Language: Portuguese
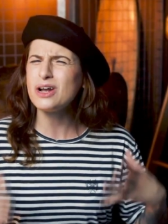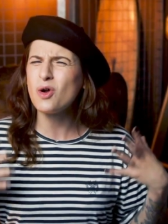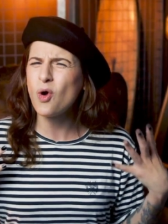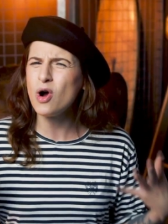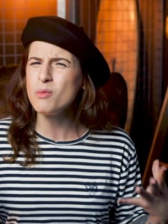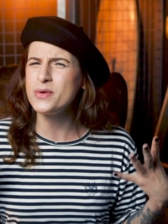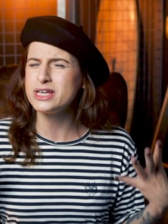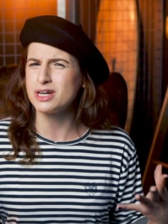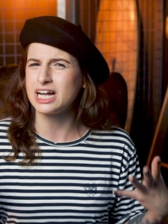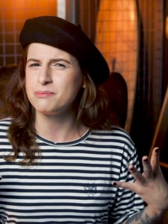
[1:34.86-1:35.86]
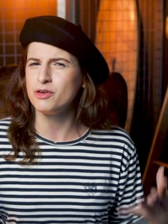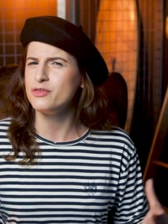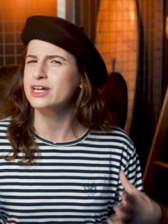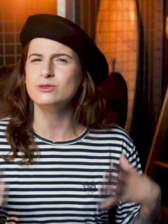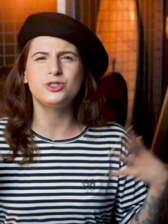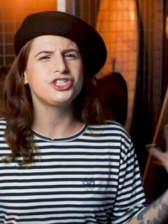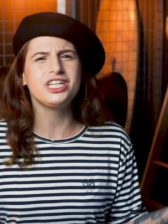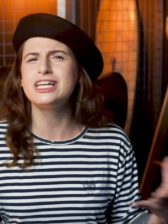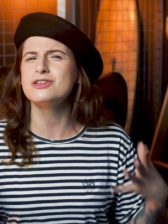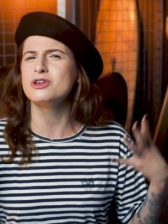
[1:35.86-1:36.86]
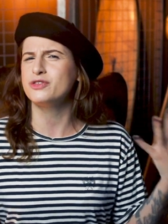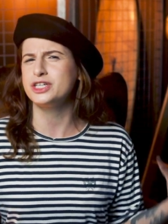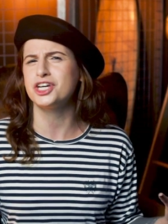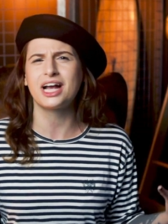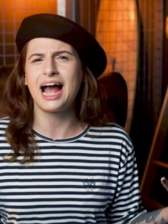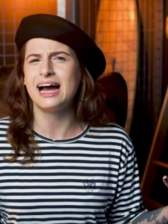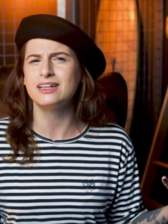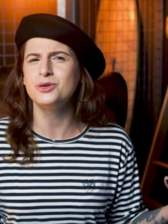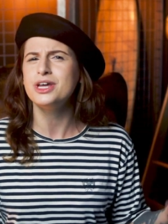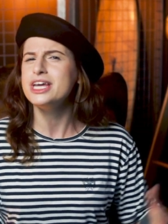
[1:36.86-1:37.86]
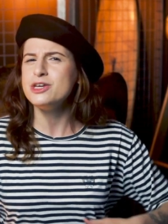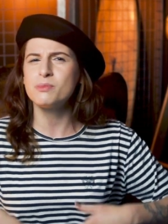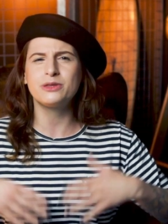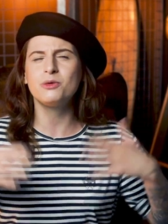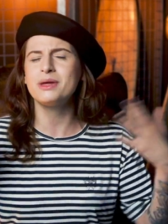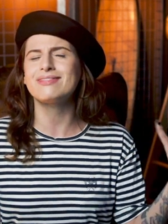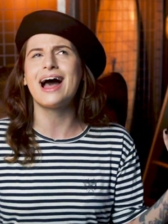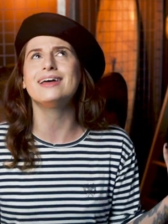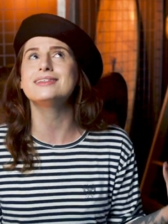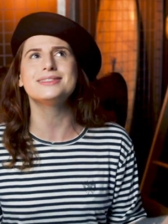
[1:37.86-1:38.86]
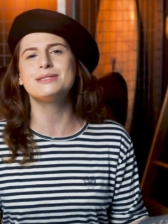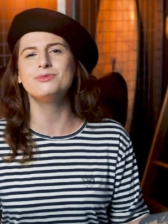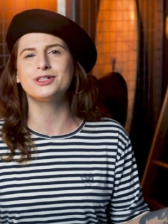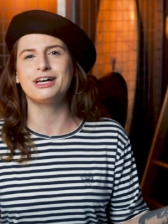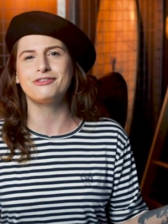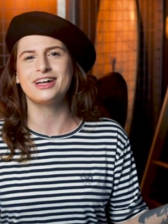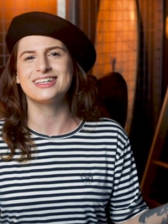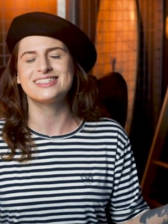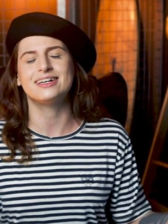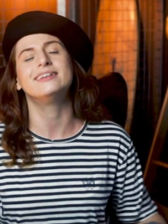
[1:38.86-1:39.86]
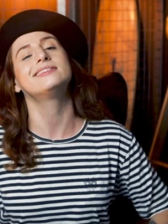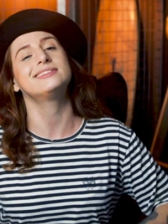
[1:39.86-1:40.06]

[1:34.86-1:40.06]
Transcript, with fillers: E como isso acabou virando chique e sofisticado e uma indumentária símbolo da França?